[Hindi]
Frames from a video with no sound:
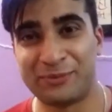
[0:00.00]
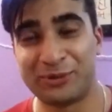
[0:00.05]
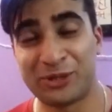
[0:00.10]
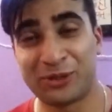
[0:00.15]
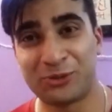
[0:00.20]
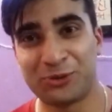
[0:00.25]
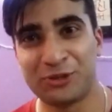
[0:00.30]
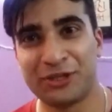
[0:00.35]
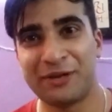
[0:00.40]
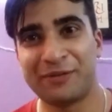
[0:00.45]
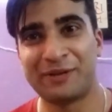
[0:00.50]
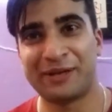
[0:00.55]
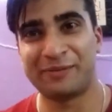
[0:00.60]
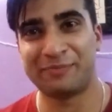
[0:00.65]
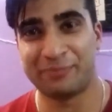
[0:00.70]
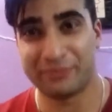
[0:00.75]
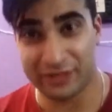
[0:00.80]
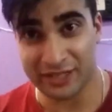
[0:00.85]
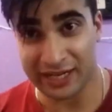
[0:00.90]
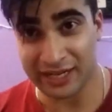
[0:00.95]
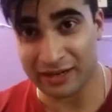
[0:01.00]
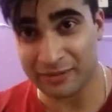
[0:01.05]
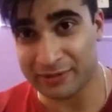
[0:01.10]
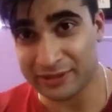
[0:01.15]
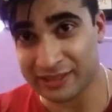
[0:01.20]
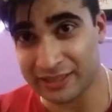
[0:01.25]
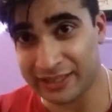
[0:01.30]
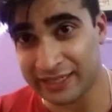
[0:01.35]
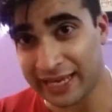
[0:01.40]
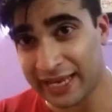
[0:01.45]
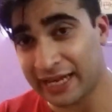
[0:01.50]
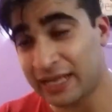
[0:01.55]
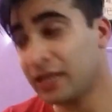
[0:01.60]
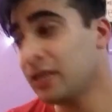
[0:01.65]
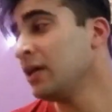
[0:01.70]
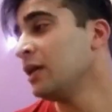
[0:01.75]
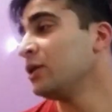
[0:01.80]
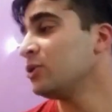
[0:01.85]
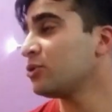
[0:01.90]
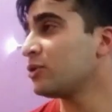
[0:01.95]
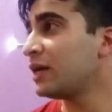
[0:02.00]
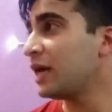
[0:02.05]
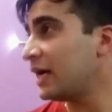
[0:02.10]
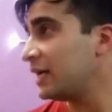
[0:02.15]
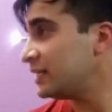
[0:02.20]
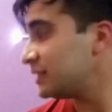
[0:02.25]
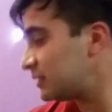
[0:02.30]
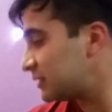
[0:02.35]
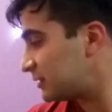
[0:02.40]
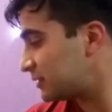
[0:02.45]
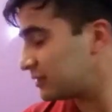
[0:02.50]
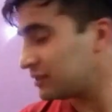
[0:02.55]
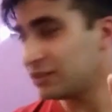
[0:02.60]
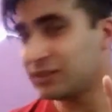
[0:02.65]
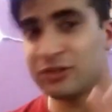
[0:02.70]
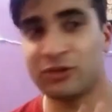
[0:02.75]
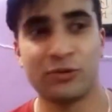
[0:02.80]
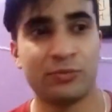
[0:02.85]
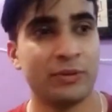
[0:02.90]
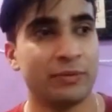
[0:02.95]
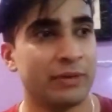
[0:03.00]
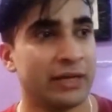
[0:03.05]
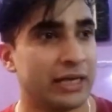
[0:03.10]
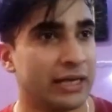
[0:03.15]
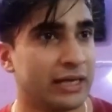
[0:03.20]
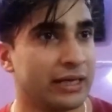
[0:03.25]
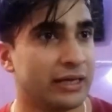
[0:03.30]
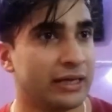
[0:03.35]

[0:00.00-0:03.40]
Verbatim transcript: मुझे खुद अपना चेहरा पसंद नहीं आ रहा है तो गाइस जो भी मैंने